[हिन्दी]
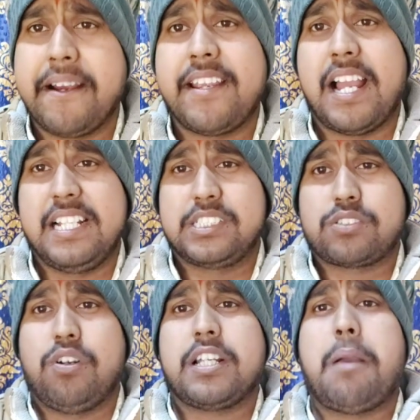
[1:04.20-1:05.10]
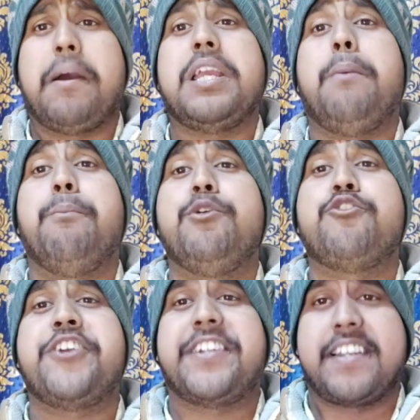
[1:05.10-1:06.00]
है भैया इस सॉन्ग के भैया
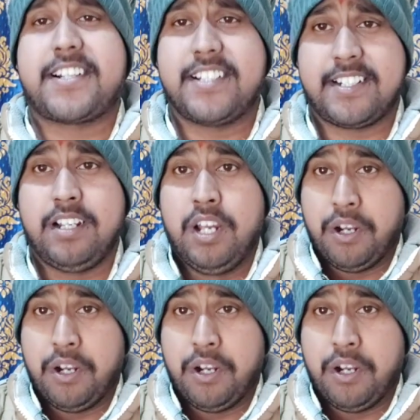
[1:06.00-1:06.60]
म्यूजिक डायरेक्टर